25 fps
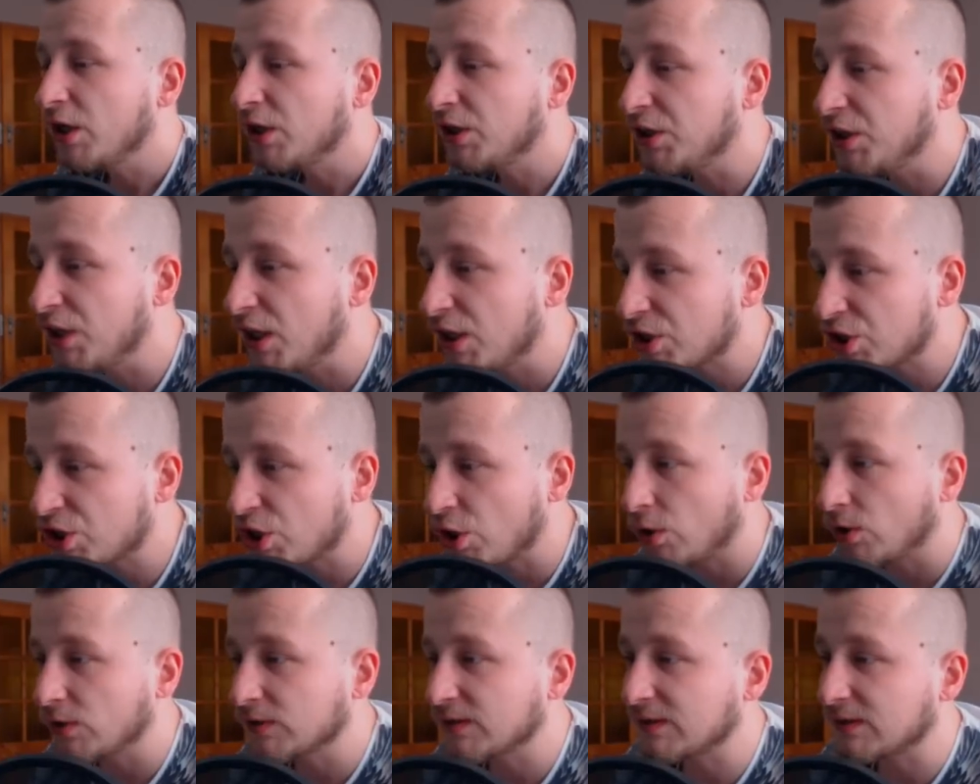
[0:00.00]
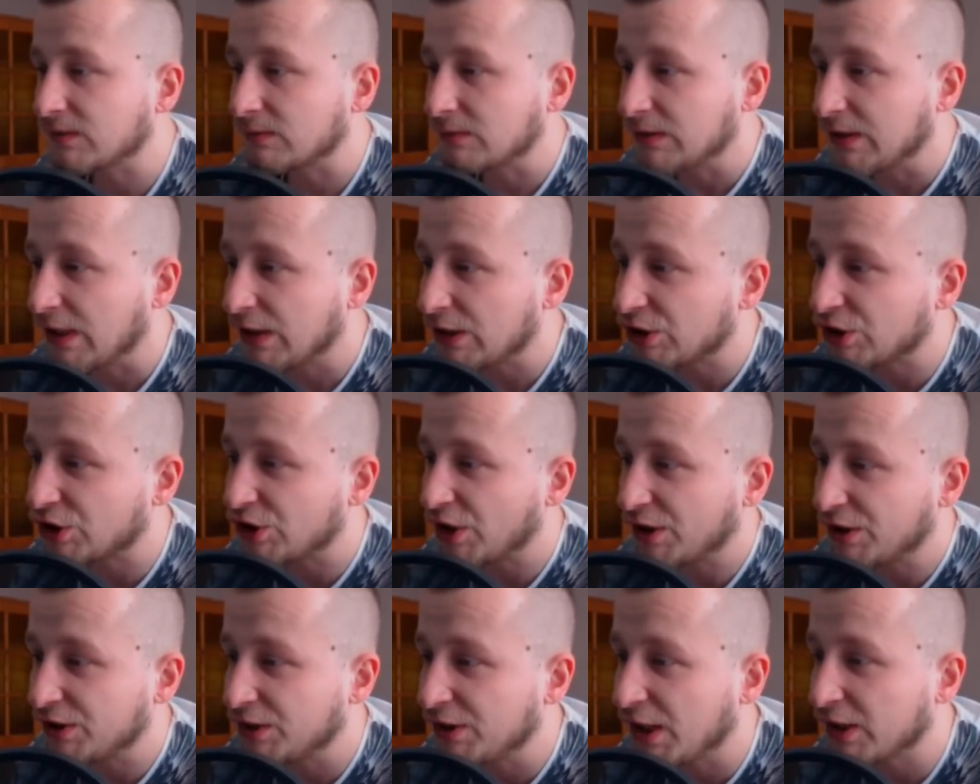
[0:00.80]
Jeszcze,
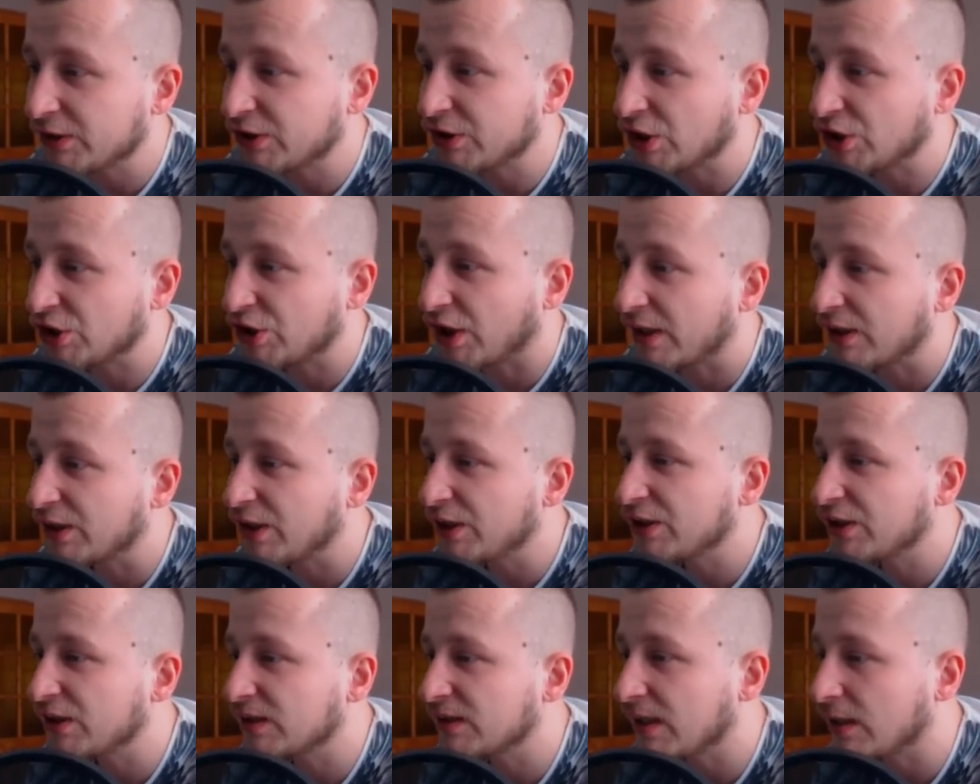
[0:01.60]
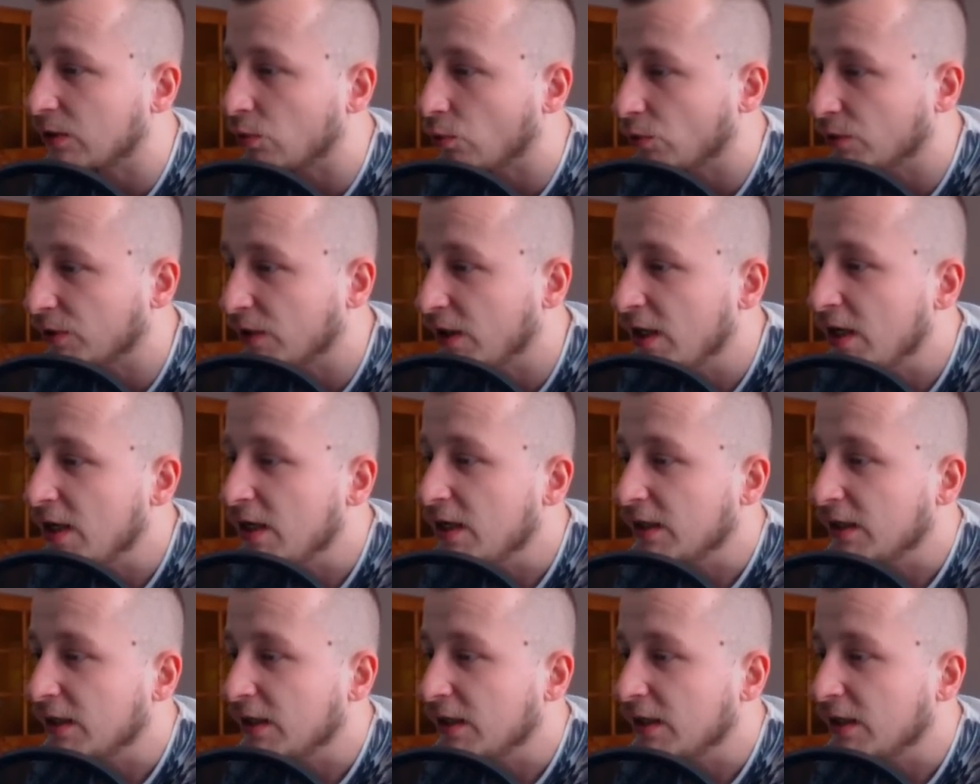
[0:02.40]
jeszcze, jeszcze 40 sekund.